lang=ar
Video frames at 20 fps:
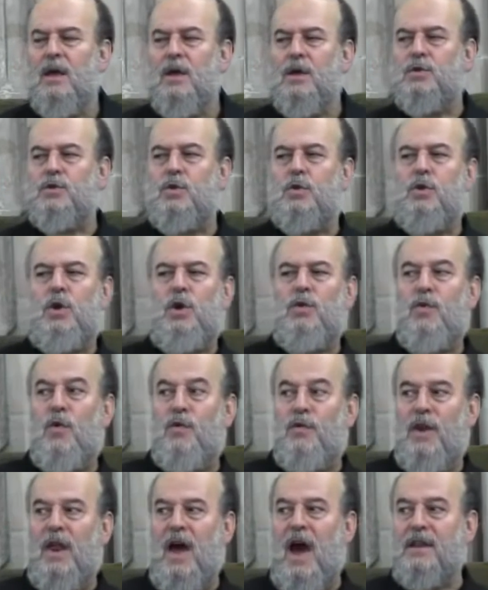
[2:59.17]

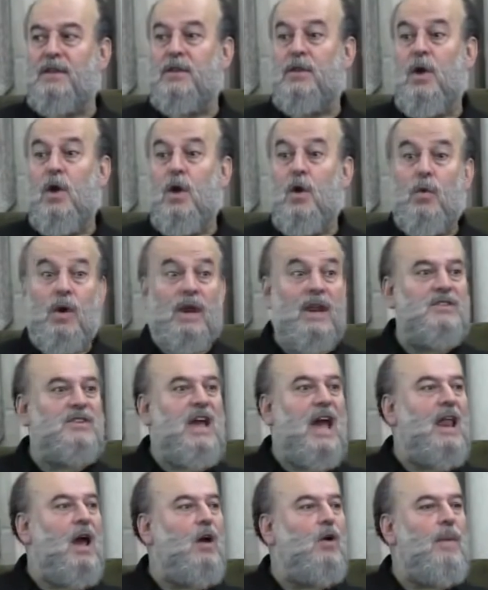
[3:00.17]
استضعفوا في الأرض
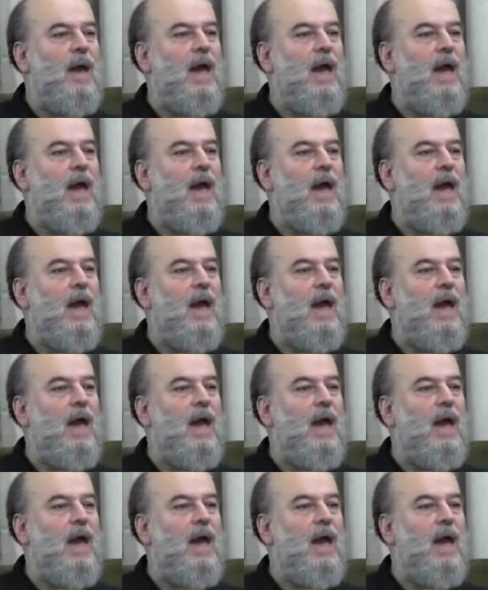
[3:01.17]
ونجعلهم